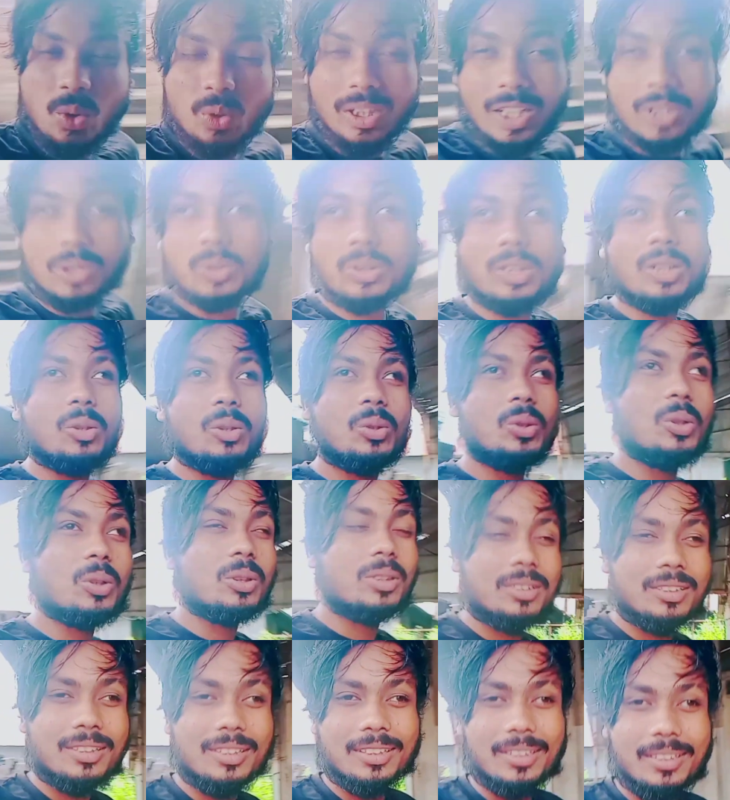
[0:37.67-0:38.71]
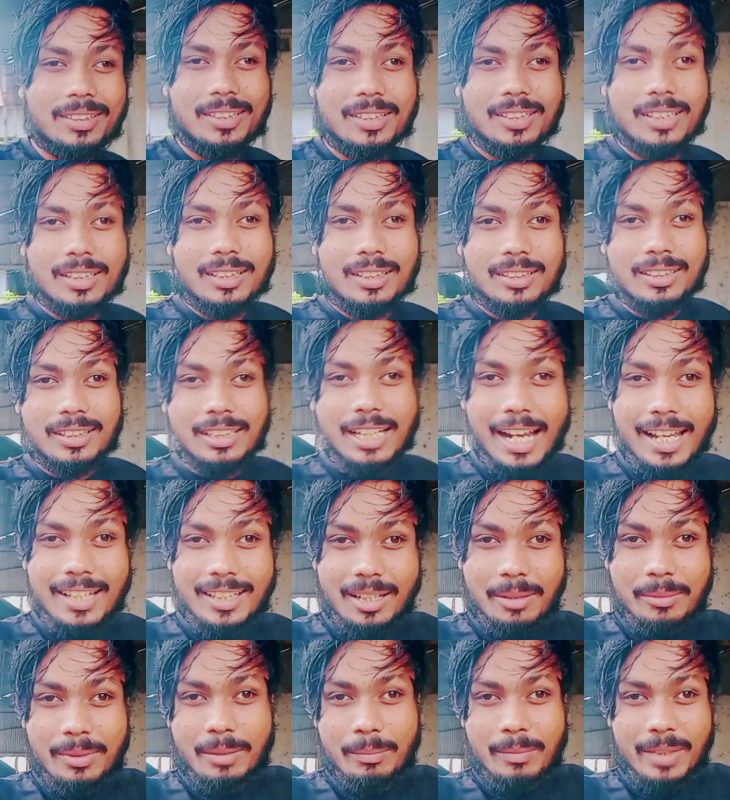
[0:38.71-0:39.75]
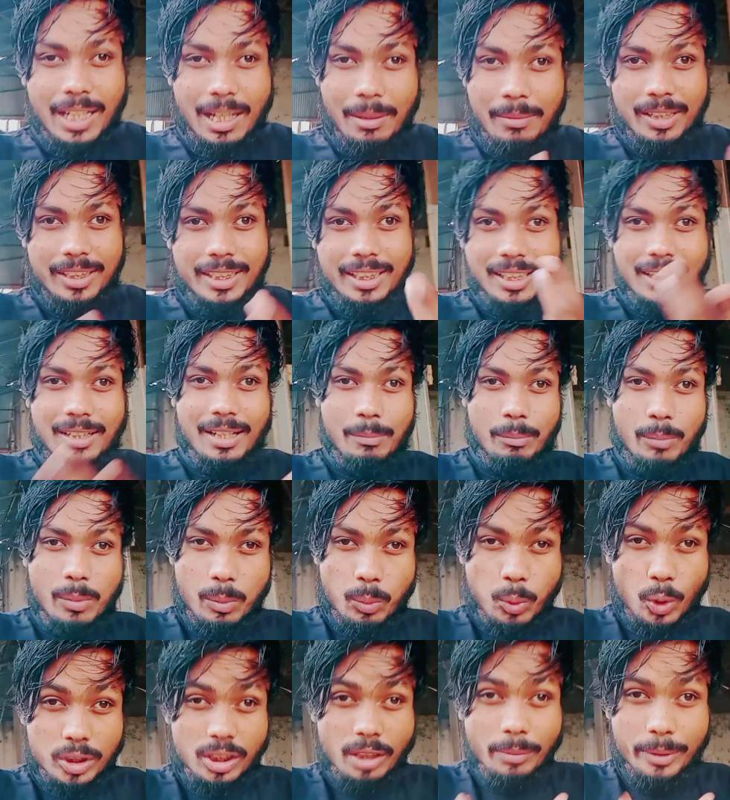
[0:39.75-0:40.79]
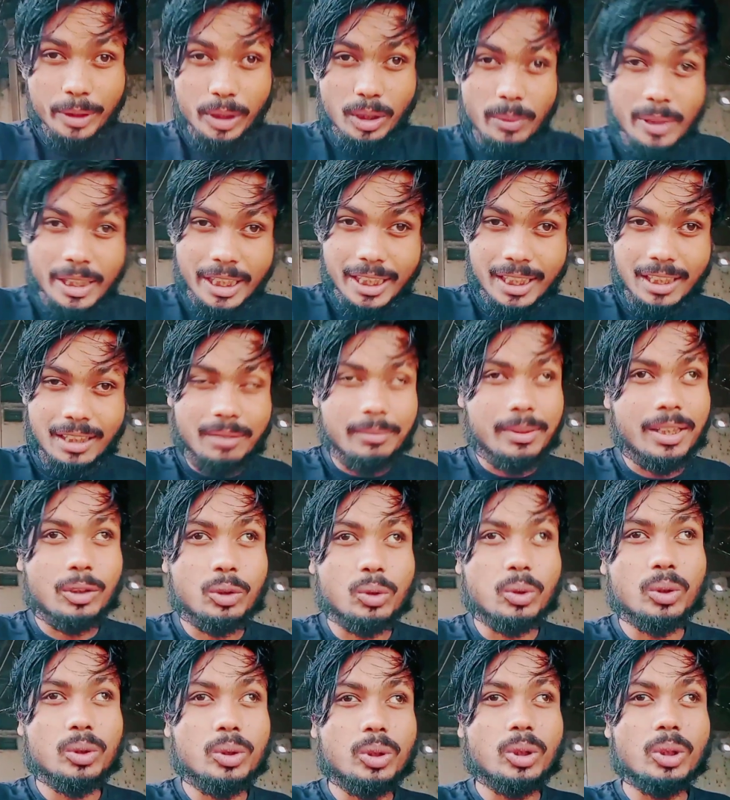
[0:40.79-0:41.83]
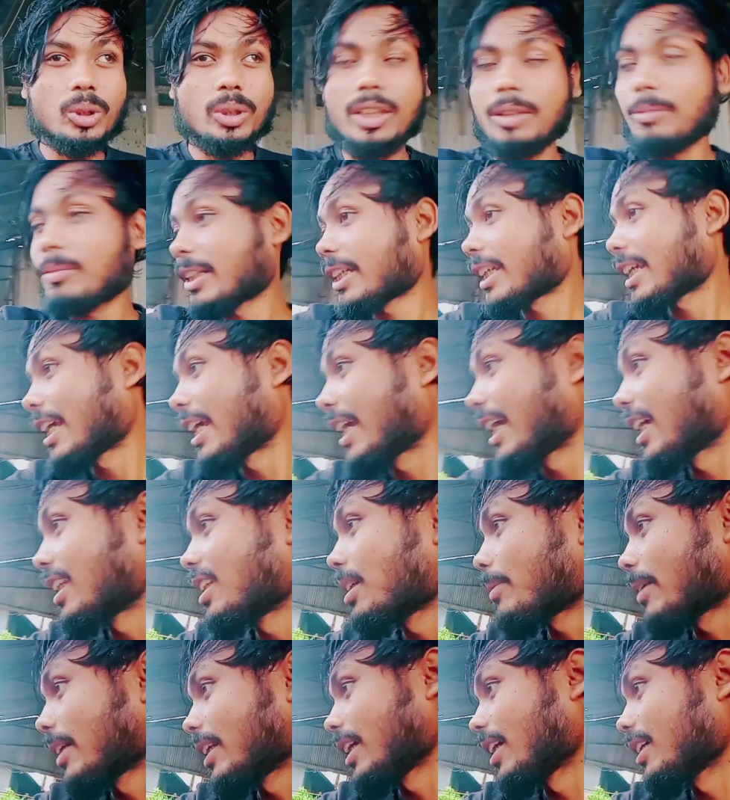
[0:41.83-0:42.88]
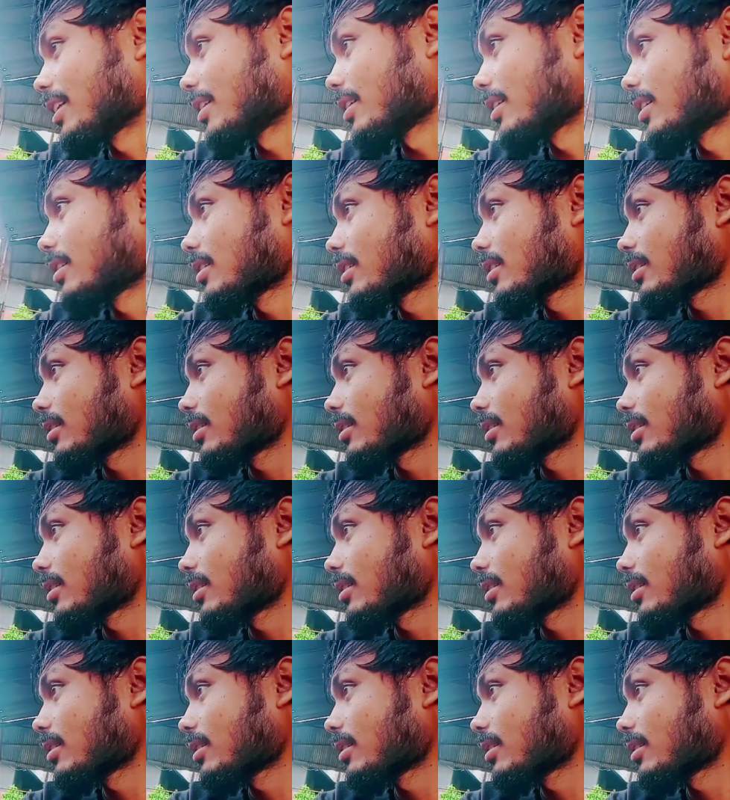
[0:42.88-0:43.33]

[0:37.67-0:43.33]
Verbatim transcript: নোংরা চোদার লোক গায়ে মানে আমরা যেখানে বসে ভিডিও বানাই না মানে সহ্য হলো নি মানে কে হেগেতে পালিয়ে গেছে